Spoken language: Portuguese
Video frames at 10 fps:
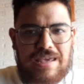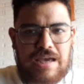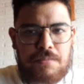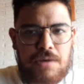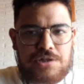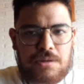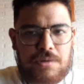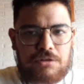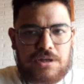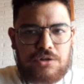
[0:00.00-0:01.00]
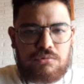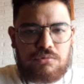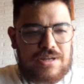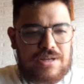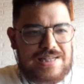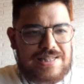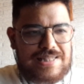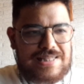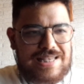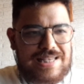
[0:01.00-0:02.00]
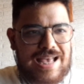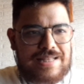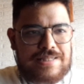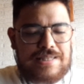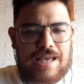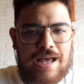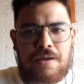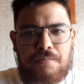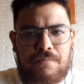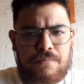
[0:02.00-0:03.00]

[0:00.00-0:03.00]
em rebaixamento aí do CSA.